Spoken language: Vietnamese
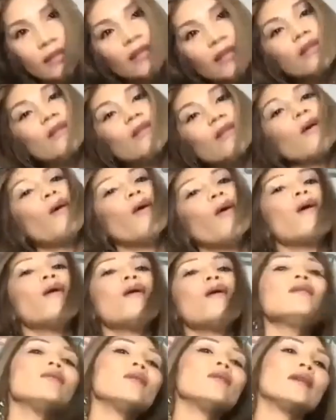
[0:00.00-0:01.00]
nhức
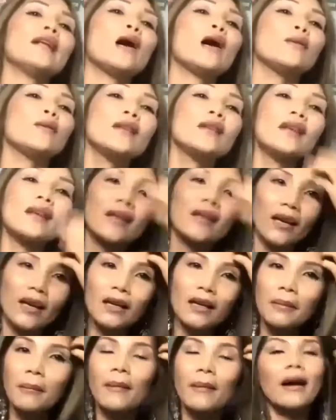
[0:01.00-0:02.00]
cổ rồi đau nhức
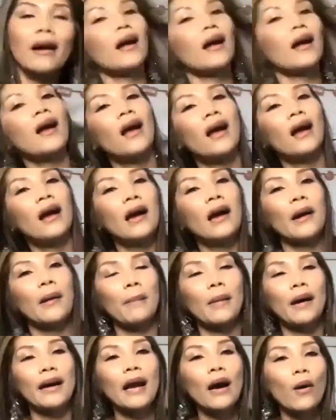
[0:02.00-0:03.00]
lưng mà
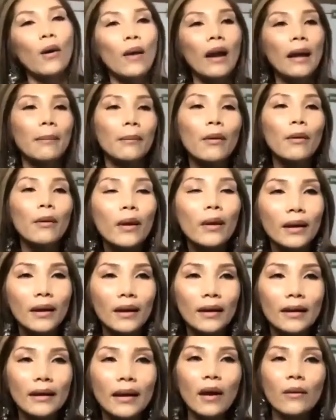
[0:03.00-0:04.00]
mà đau lắm luôn
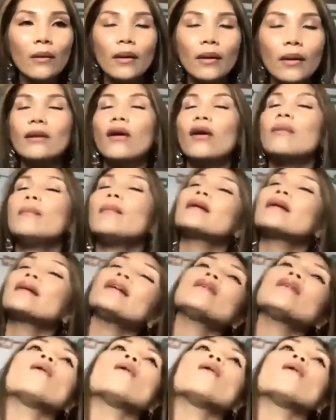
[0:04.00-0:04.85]
á đau đến nỗi mà cái